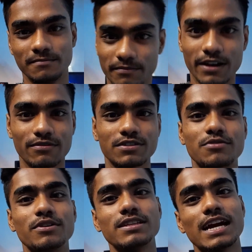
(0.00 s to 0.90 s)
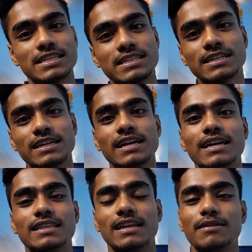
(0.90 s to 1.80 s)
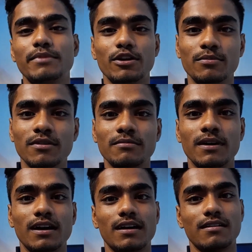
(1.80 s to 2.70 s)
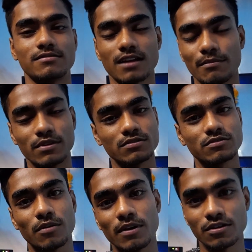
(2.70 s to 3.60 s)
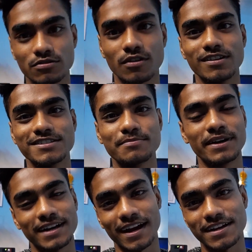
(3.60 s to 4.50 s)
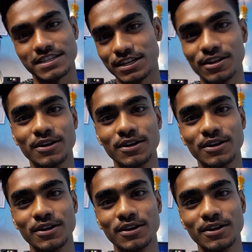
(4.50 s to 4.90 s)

ব্রেকফাস্ট করে যাচ্ছি তাহলে বেরোবো আর আমার জমানো স্কলারশিপের টাকা ছিল